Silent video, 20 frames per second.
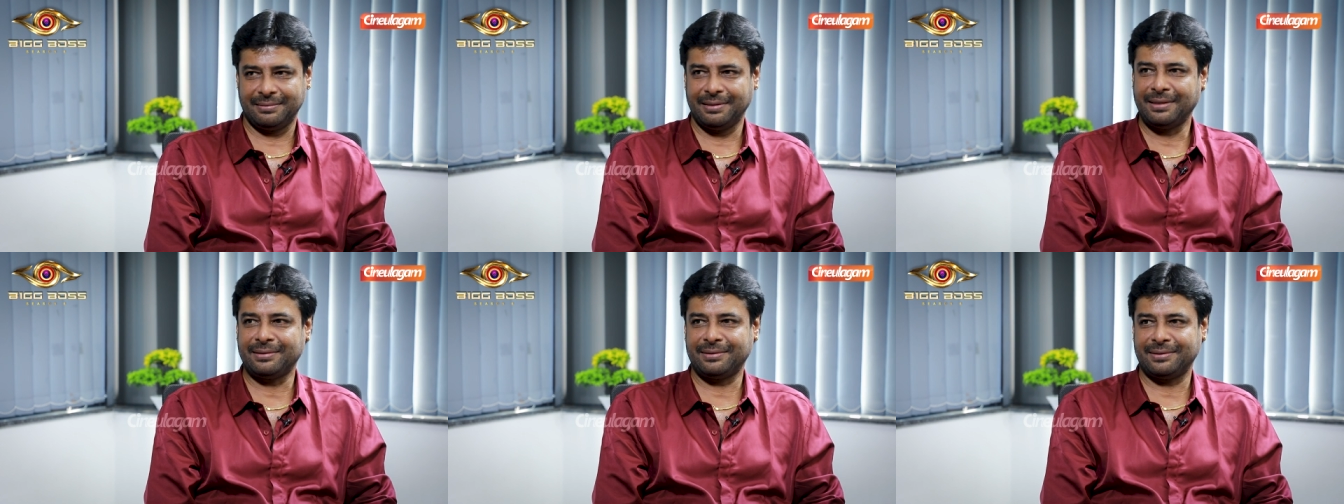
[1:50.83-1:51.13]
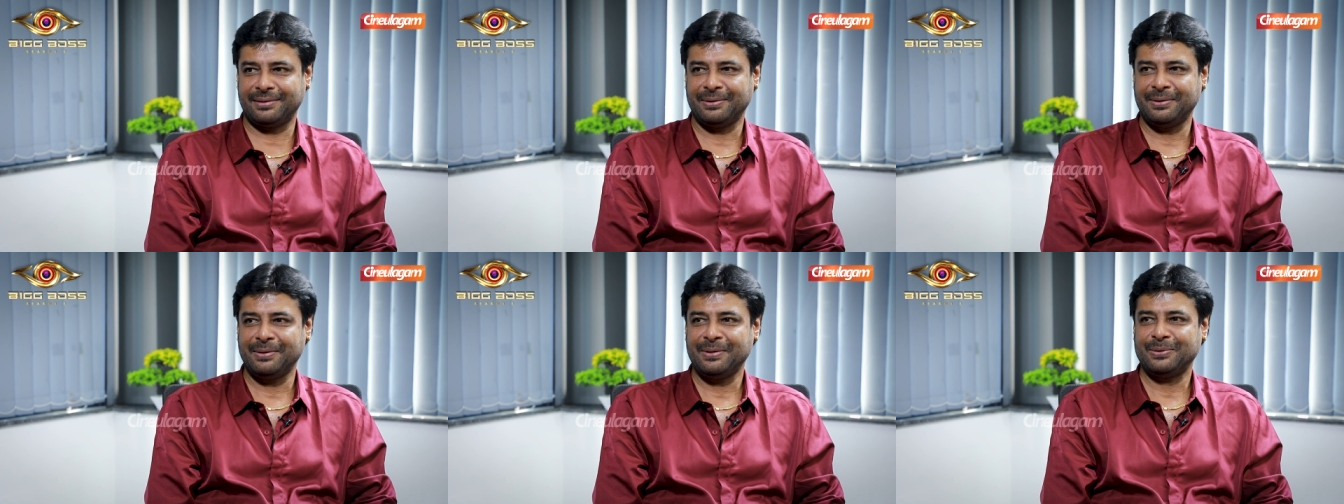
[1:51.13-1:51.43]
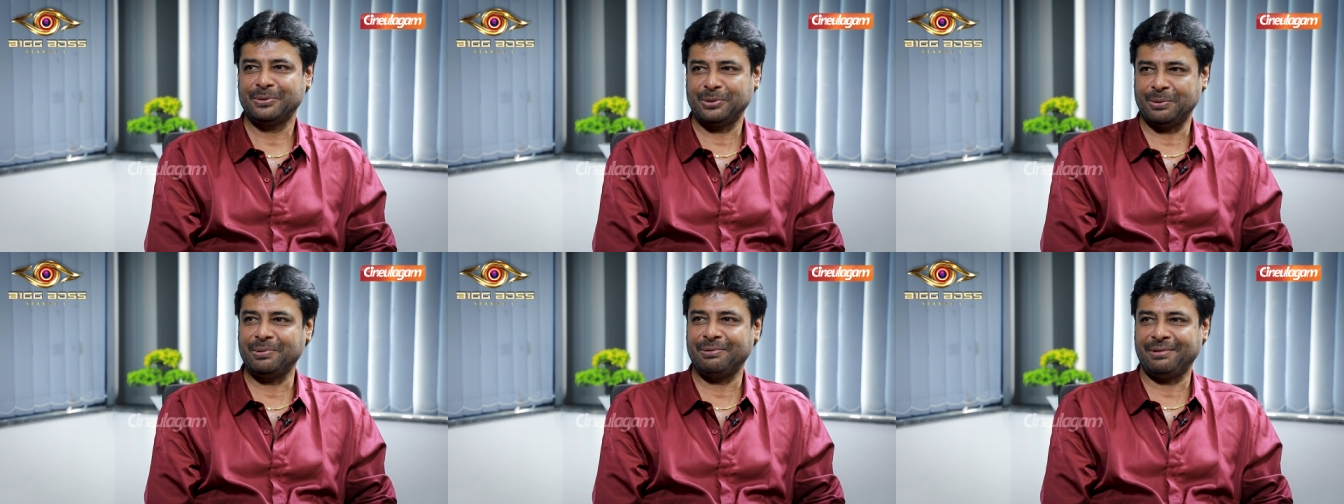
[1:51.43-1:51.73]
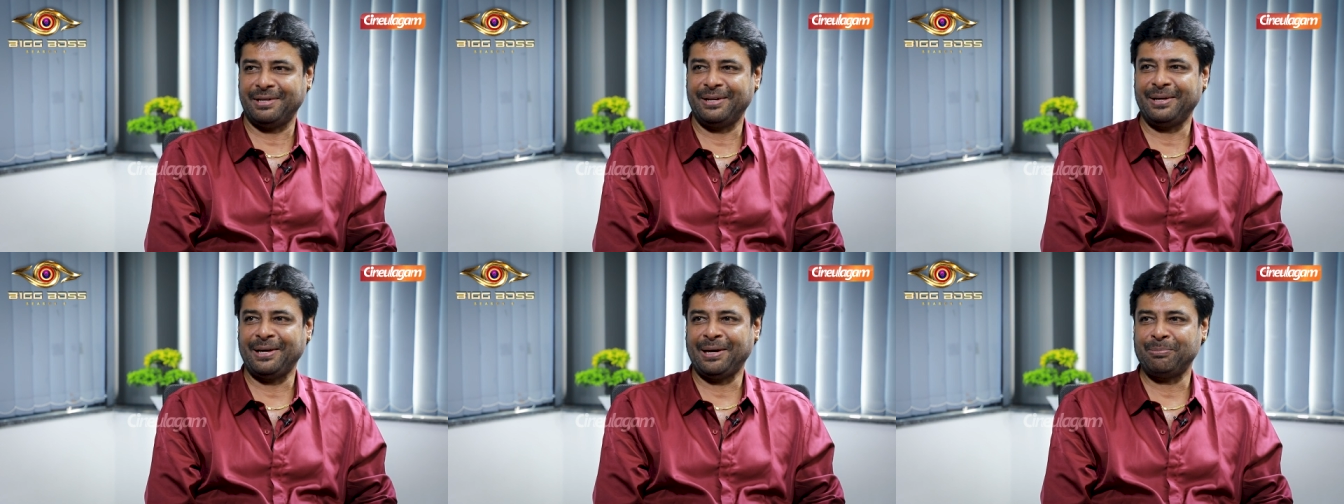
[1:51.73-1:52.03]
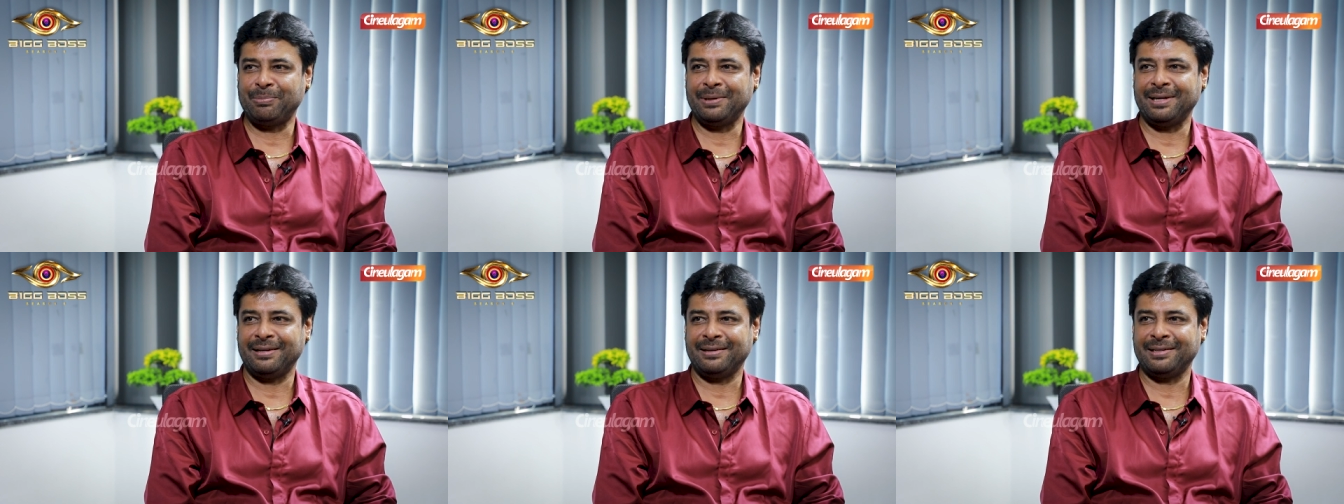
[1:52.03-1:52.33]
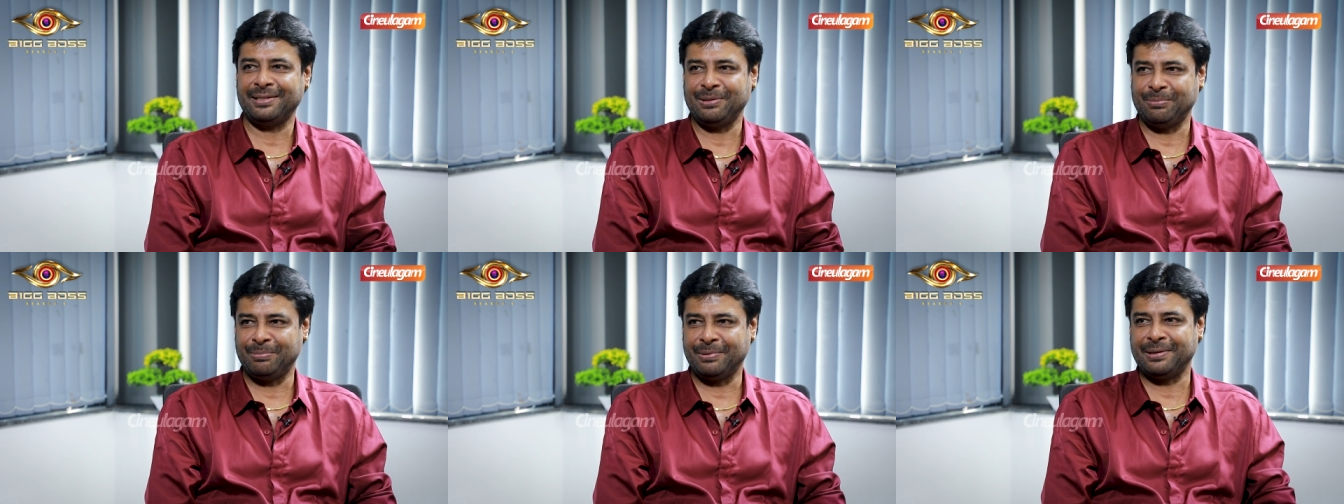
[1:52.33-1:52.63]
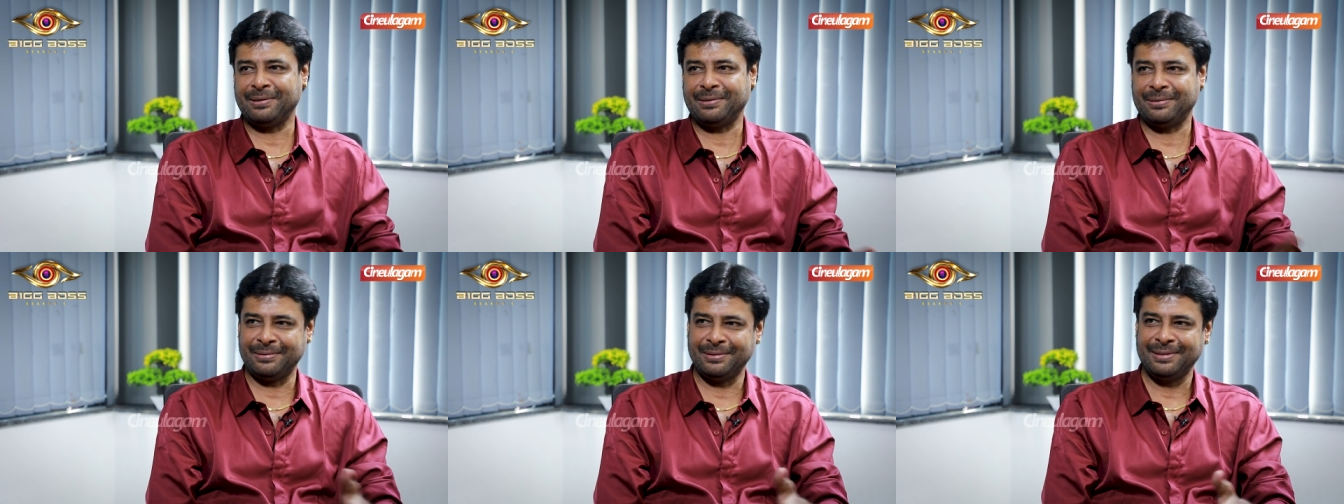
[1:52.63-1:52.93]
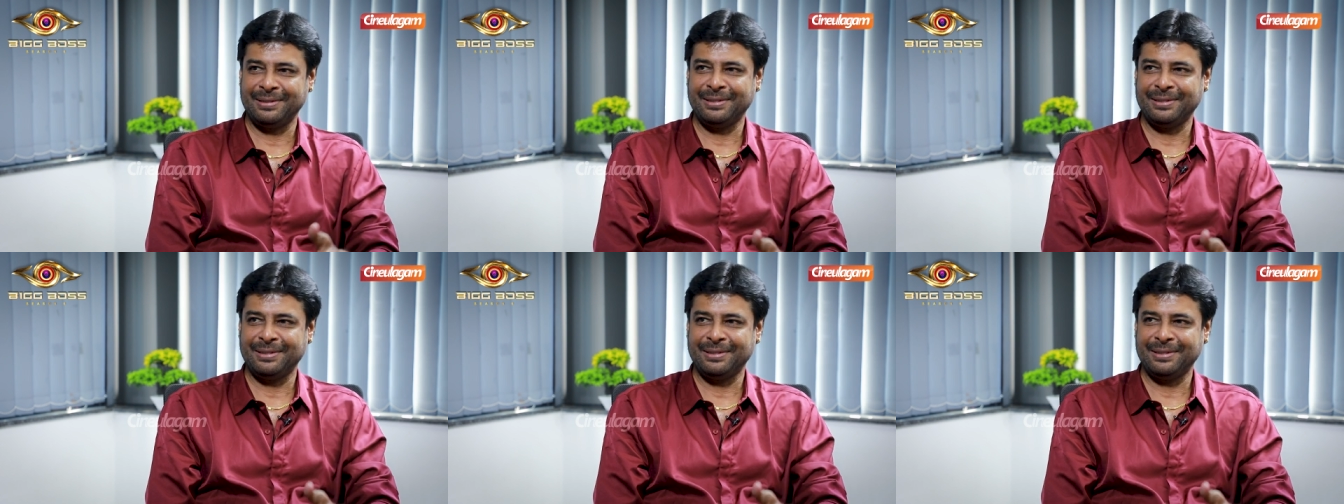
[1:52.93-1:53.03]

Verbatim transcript: எஸ் ஷுட் பி வெரி ஹாப்பி ஏன்னா இந்த படம்